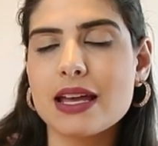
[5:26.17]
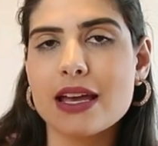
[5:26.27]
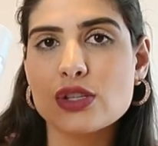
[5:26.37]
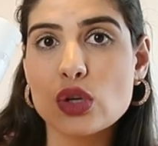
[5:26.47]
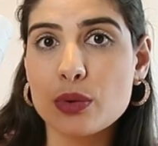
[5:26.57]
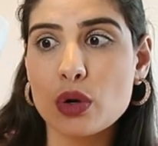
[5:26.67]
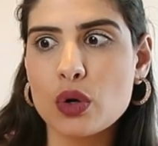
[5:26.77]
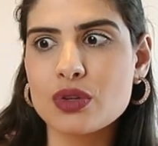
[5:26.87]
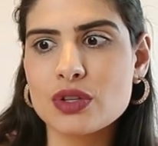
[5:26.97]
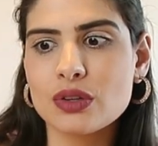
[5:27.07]
E aí sobrou
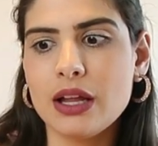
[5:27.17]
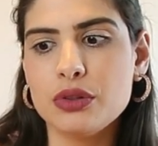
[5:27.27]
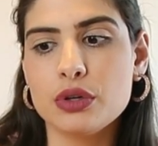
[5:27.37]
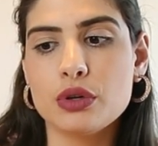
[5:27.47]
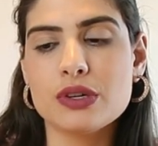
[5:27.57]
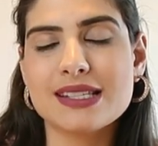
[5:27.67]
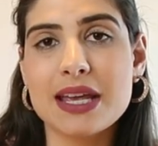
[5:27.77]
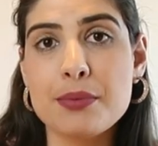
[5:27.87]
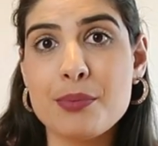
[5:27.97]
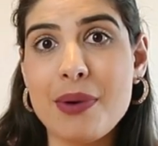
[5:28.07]
condicionador. Eu
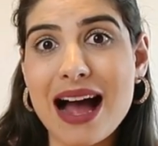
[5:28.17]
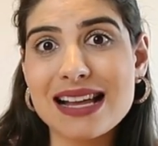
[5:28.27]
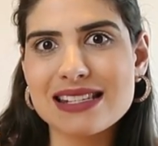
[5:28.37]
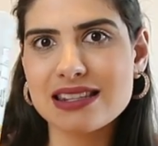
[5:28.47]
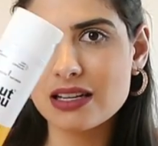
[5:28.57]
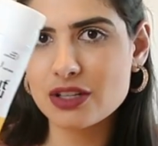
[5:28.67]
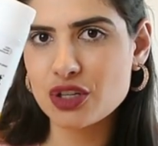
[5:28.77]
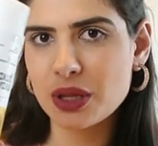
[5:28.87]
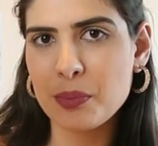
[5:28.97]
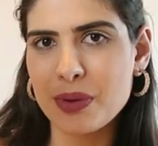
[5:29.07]
gostei
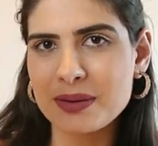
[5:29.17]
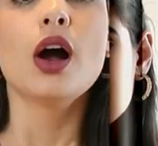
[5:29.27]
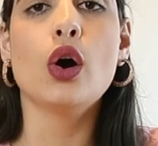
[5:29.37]
bastante também.